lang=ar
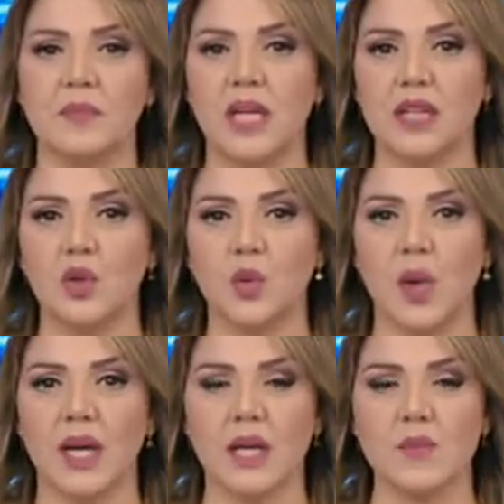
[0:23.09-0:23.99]

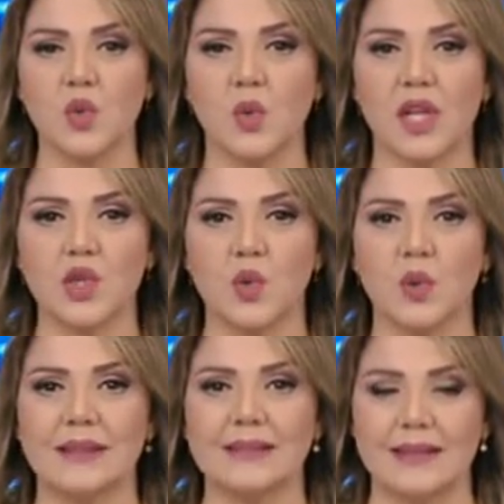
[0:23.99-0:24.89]

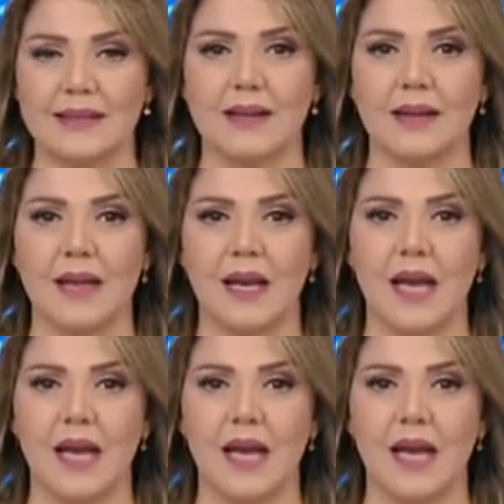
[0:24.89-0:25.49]
125 طلقة